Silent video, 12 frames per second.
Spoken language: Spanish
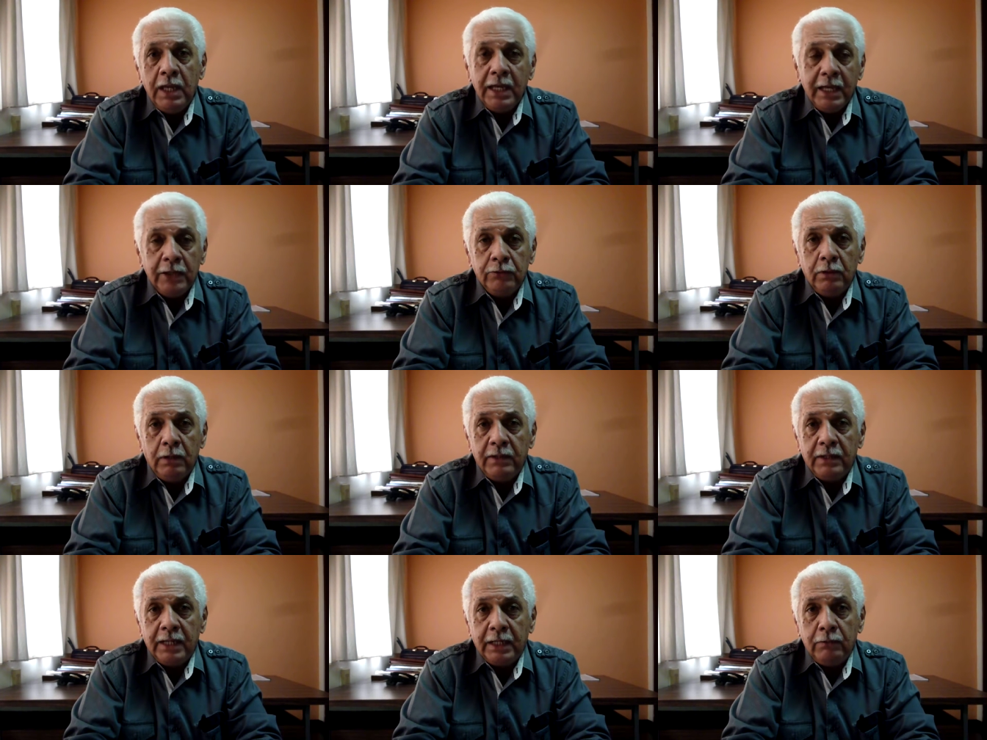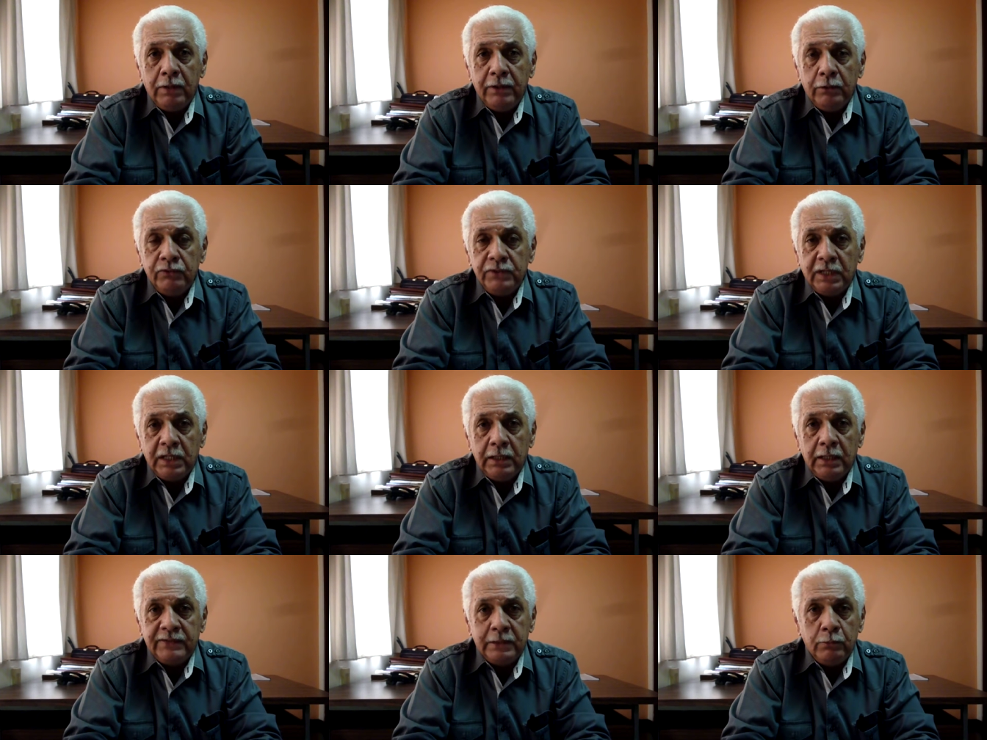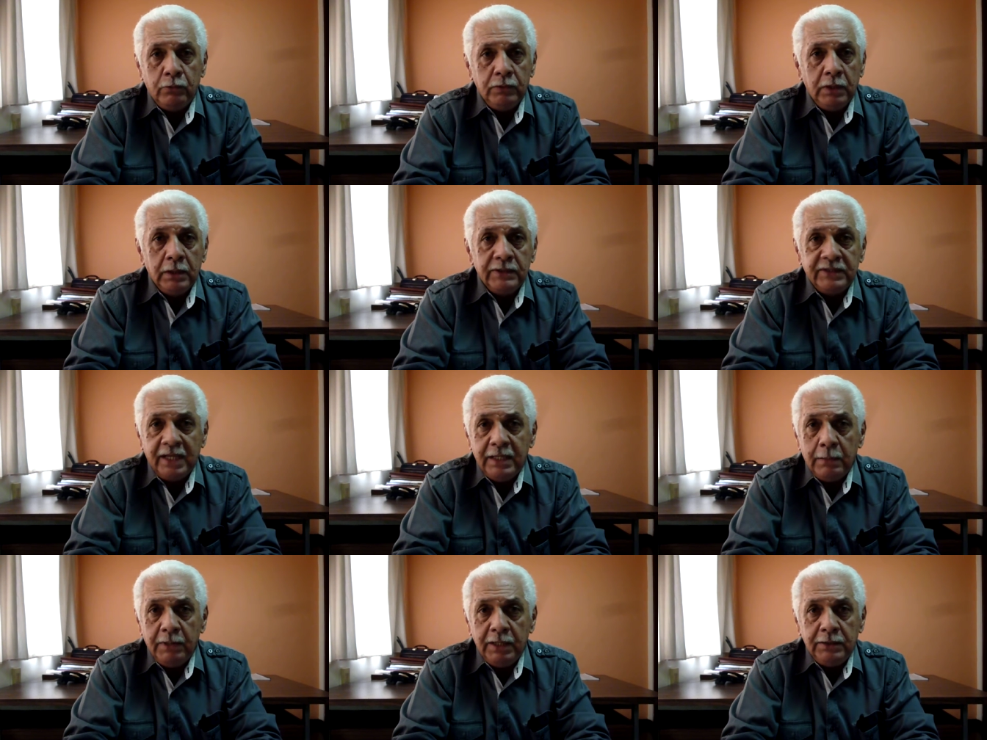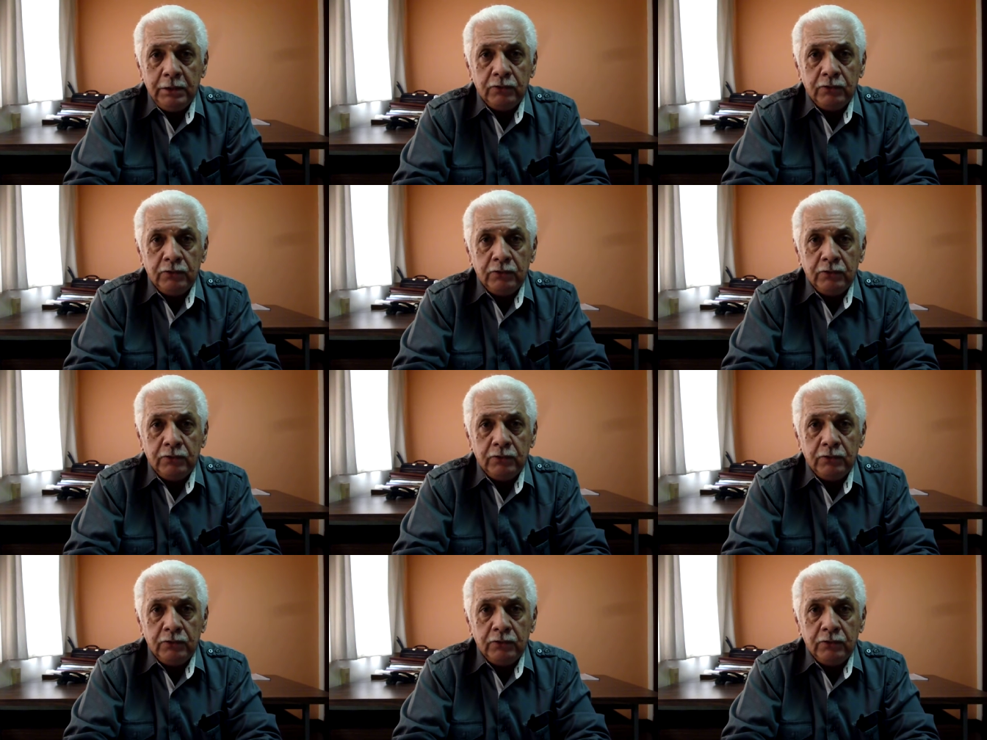Esto la verdad que es una denuncia que hacemos seriamente,